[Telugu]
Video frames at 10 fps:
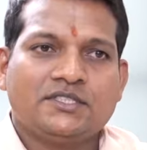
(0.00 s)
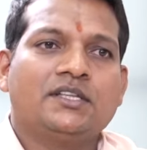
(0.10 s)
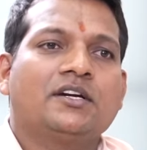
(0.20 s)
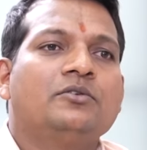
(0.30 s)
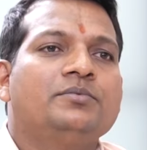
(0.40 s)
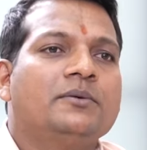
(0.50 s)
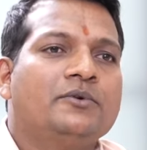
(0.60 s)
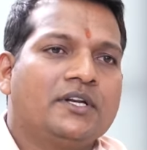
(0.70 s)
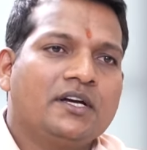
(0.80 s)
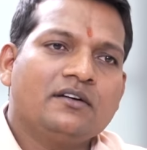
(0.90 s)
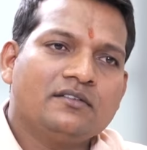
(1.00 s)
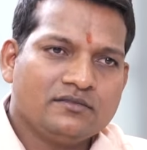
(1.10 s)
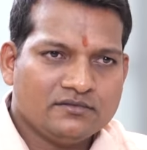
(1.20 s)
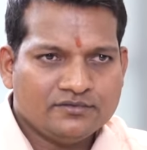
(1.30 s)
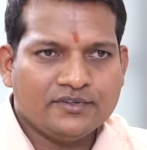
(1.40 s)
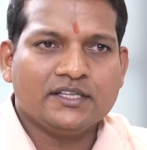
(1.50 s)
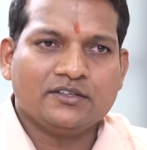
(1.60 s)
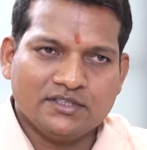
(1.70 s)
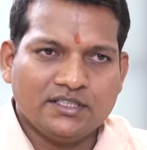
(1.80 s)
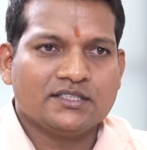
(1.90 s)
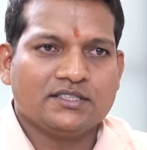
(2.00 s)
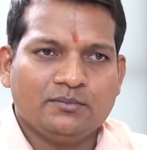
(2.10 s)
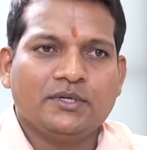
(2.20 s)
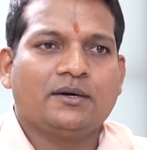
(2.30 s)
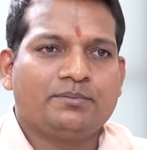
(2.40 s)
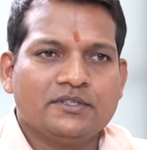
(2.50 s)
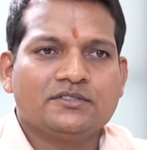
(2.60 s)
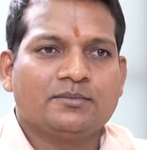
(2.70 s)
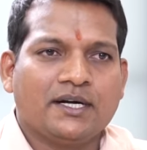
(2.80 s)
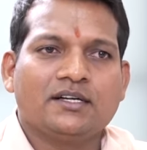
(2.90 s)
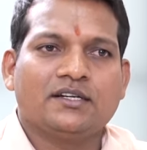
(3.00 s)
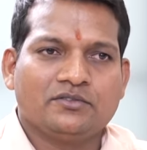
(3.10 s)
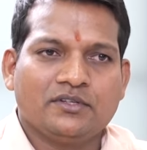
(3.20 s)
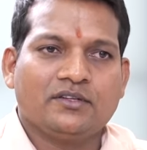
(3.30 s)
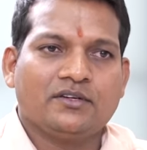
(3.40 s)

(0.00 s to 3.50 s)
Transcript: చంద్రగుప్త మౌర్య ఫైవ్ థౌజండ్ ఇయర్స్ నేను మీకు అప్పటి నుంచి మాట్లాడుతున్నాను